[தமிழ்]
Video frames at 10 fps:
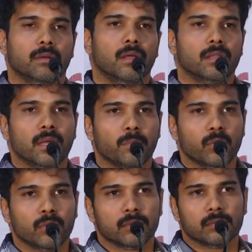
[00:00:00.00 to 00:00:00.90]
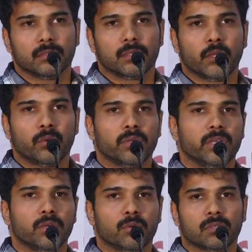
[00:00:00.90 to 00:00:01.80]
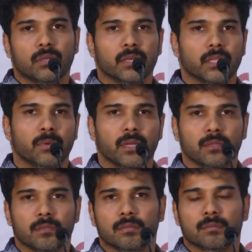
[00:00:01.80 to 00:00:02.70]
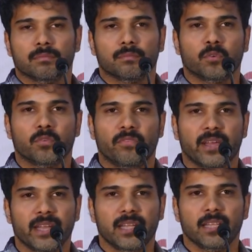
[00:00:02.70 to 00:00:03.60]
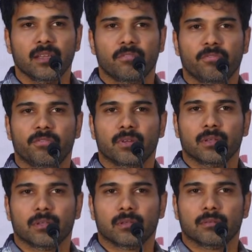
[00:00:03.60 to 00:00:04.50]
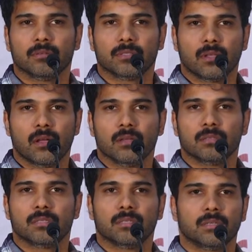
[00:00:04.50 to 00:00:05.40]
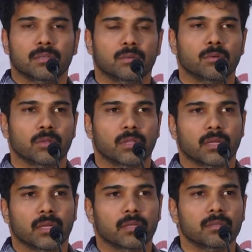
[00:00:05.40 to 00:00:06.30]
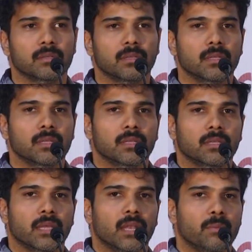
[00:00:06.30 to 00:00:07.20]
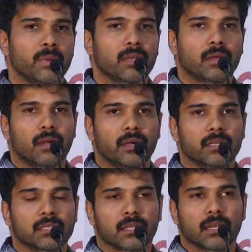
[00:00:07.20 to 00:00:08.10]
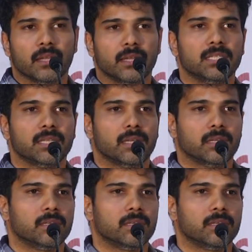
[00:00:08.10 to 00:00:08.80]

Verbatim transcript: அதுக்கப்புறம் ஒரு ஹீரோயின் இன்ட்ரோ சாங் இந்த மாதிரி ஒரு வெரைட்டி ஆஃப் சாங்ஸ் கொடுத்துருக்காரு எல்லாமே ஆடியன்ஸ்க்கு நல்லா ரீச் ஆகிருக்கு